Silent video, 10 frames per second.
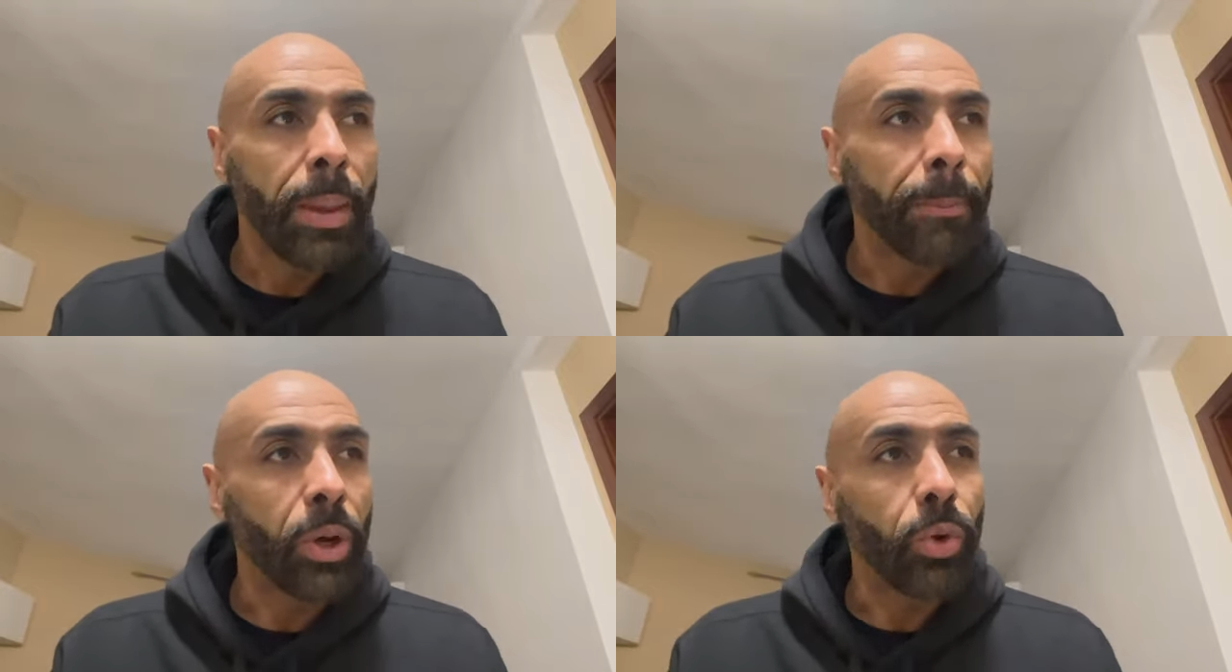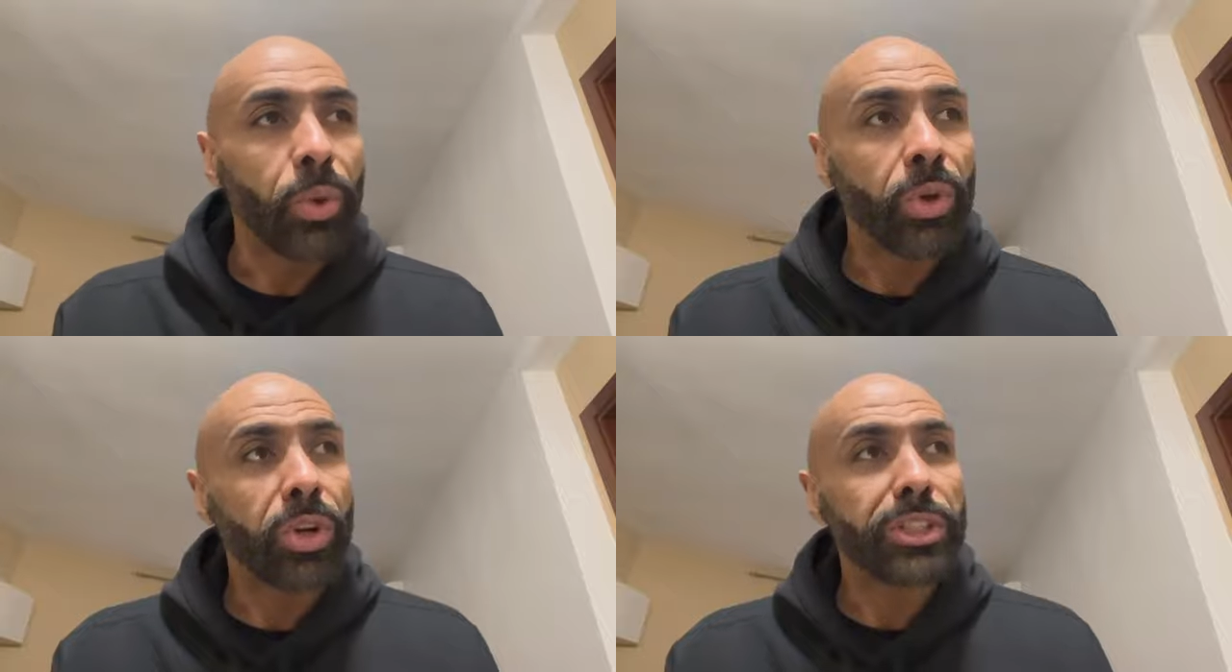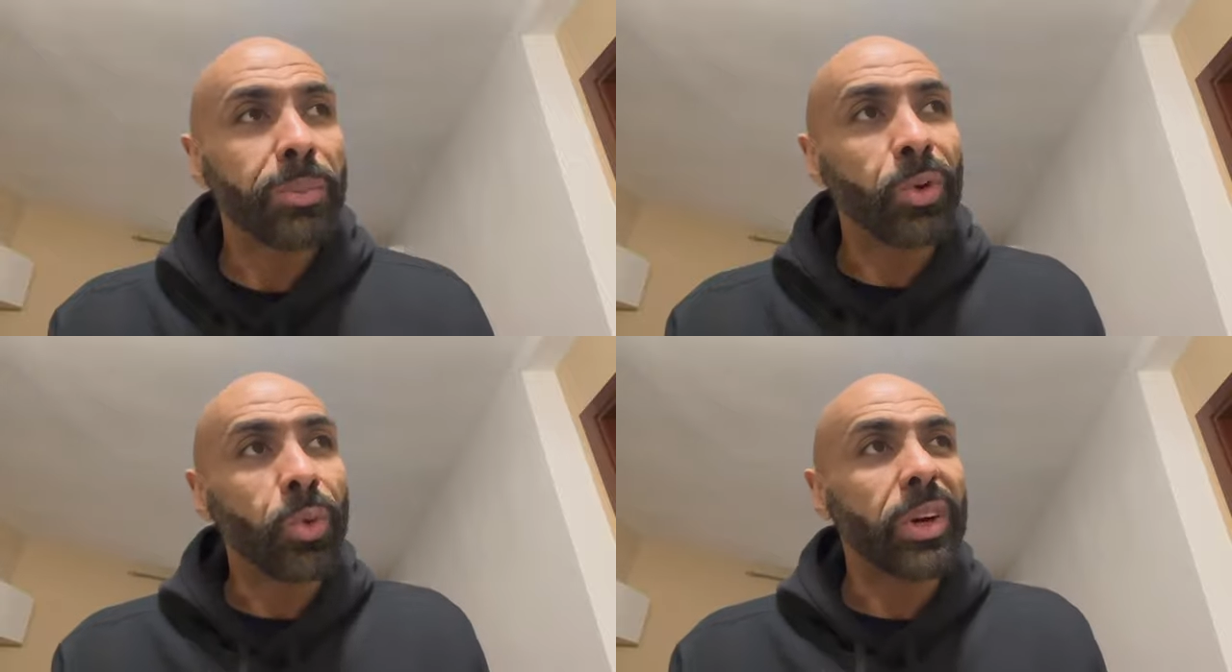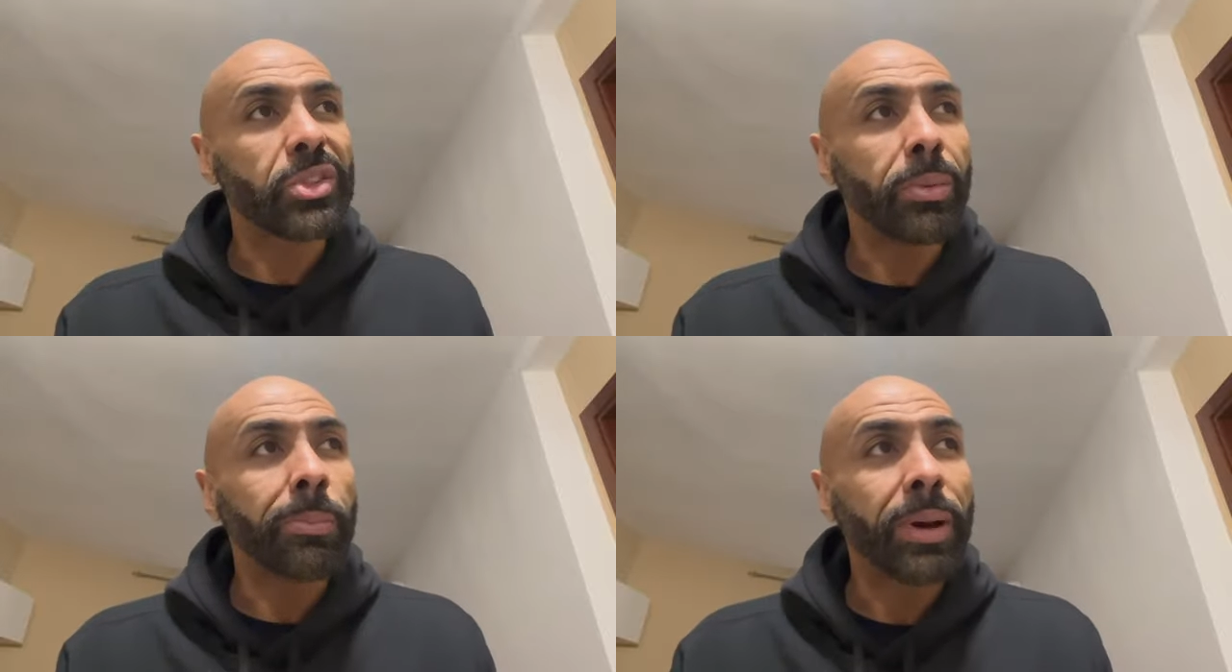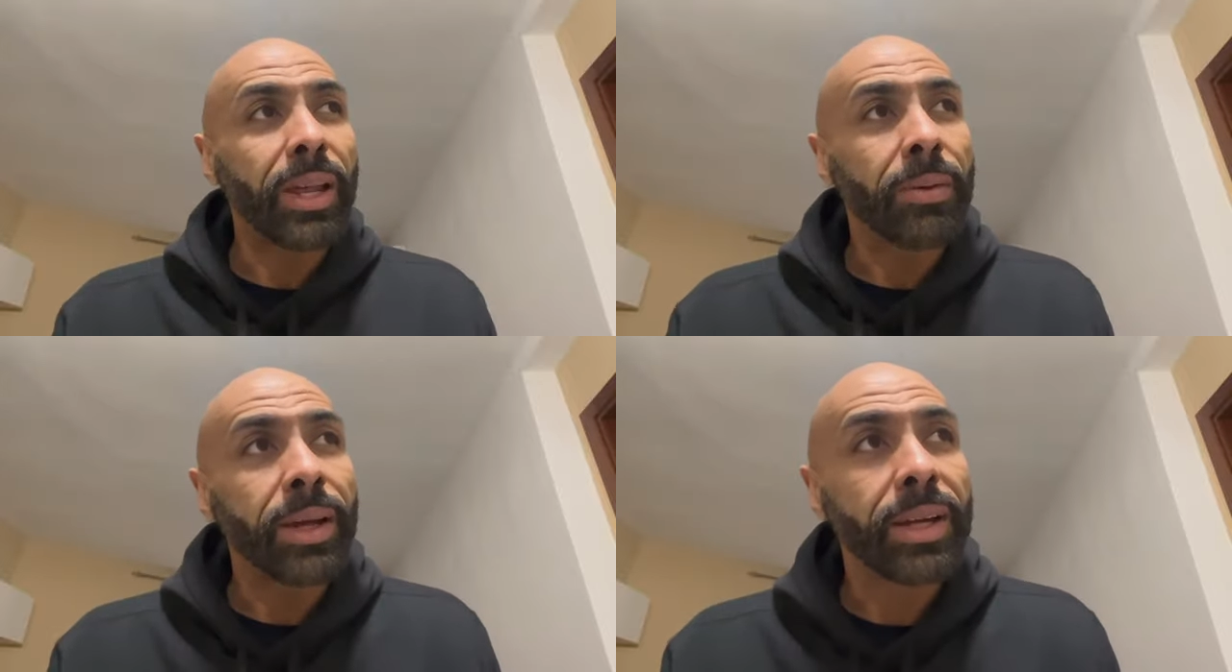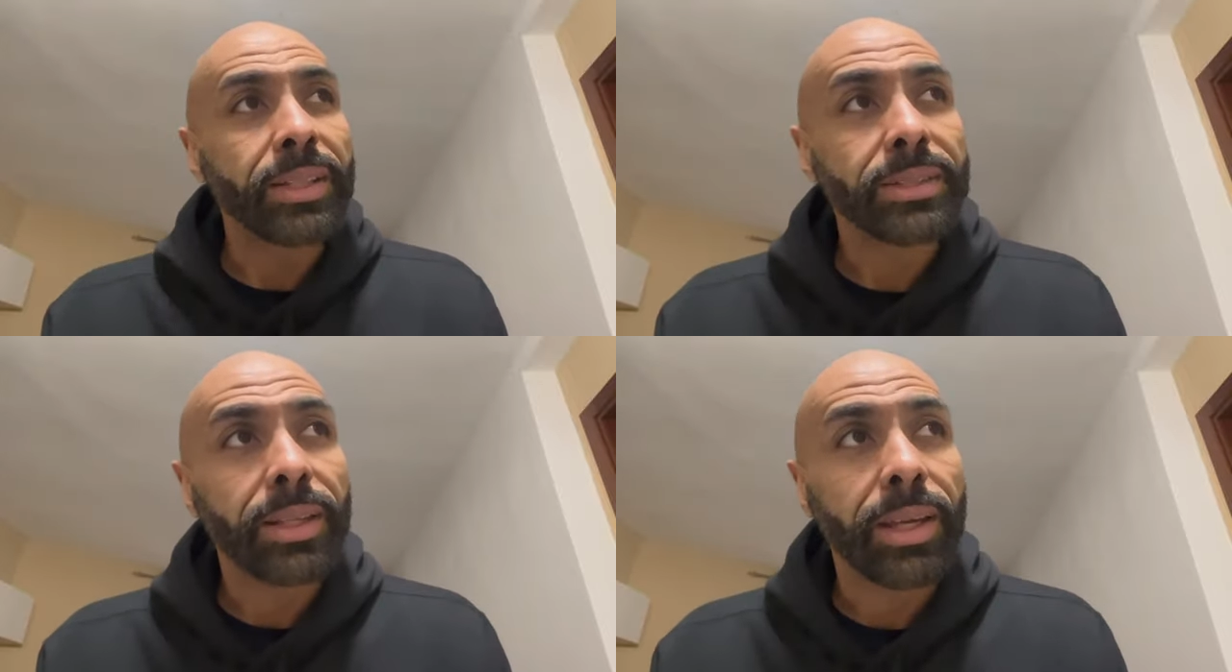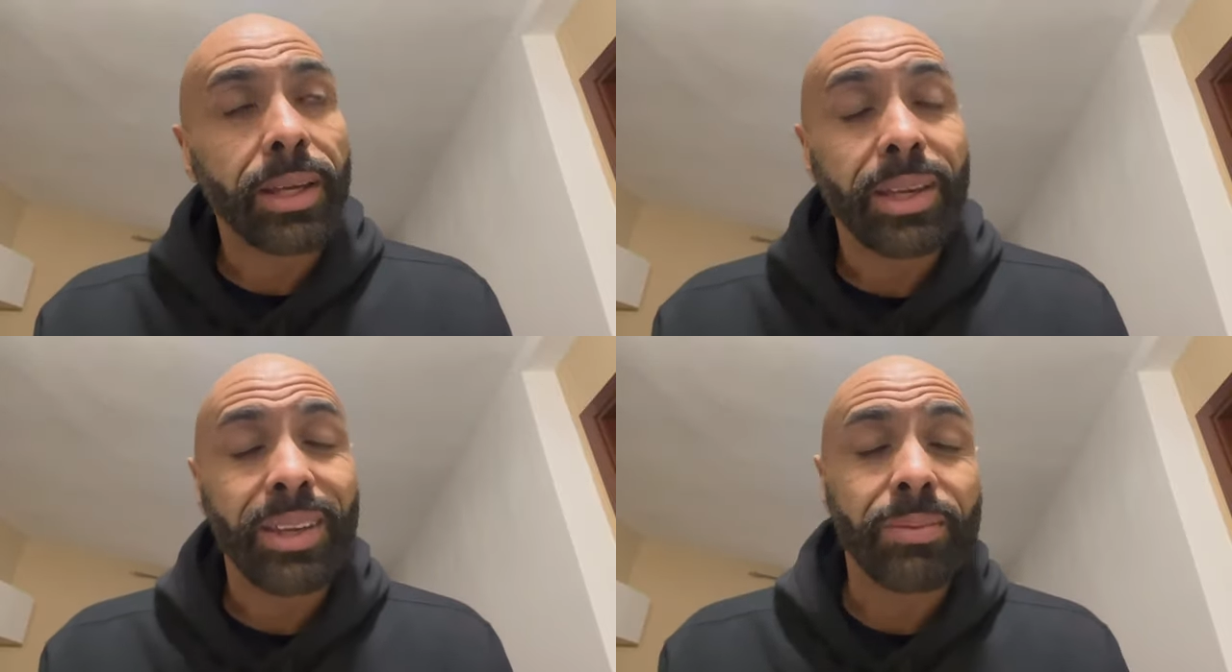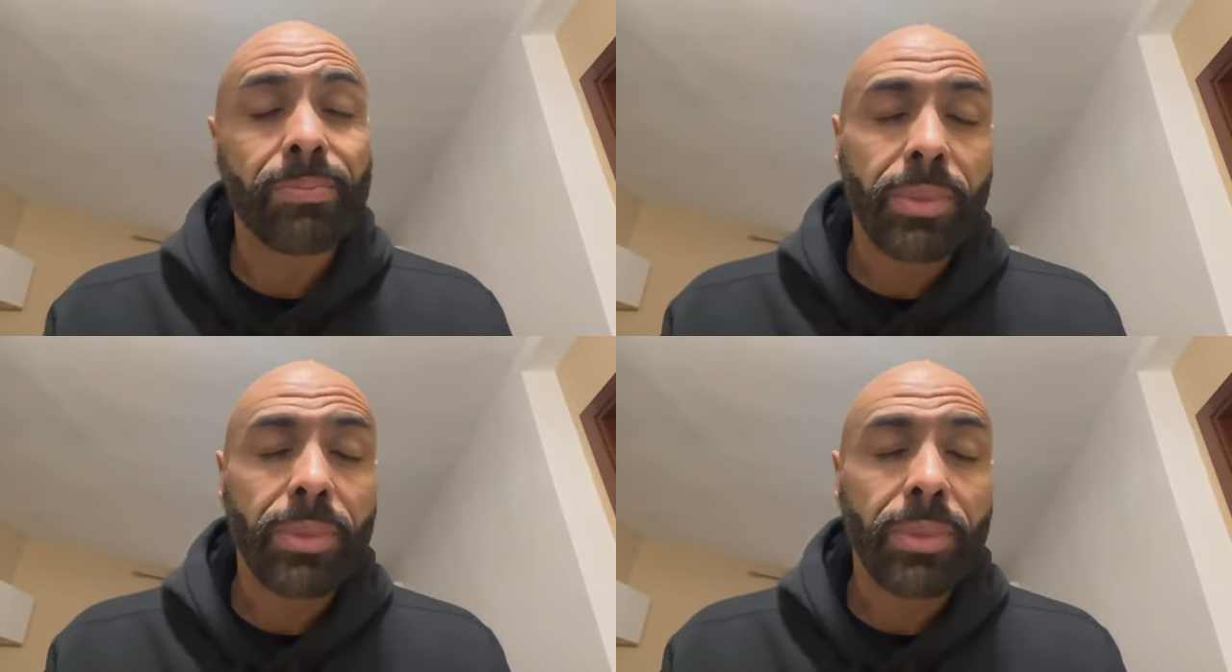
pero lo único que se me ocurre son palabras eh,